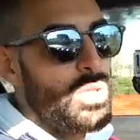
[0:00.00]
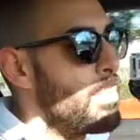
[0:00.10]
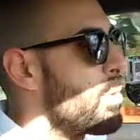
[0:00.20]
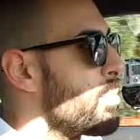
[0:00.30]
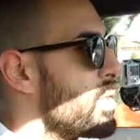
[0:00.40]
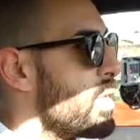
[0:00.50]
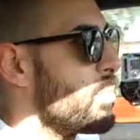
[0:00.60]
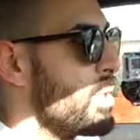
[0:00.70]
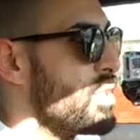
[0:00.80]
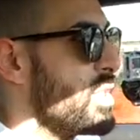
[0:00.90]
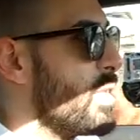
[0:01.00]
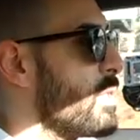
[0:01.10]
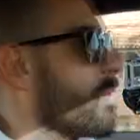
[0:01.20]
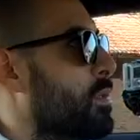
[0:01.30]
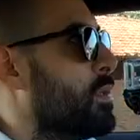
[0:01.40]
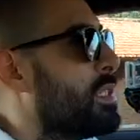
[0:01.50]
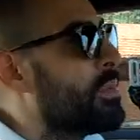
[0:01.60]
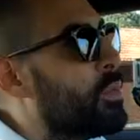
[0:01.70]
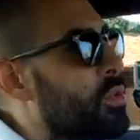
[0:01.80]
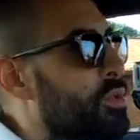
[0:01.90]
del proprietario precedente. Le
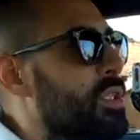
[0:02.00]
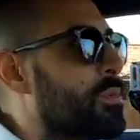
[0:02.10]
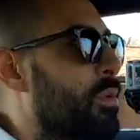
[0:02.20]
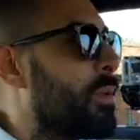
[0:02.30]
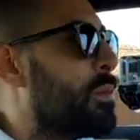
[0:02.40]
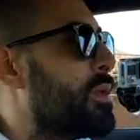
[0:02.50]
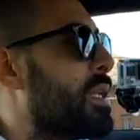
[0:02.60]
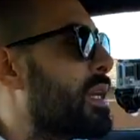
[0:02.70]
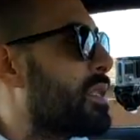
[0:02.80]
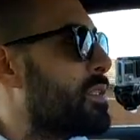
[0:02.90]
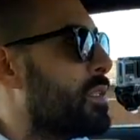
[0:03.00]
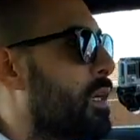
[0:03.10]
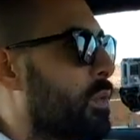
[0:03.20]
tipologie di problemi legati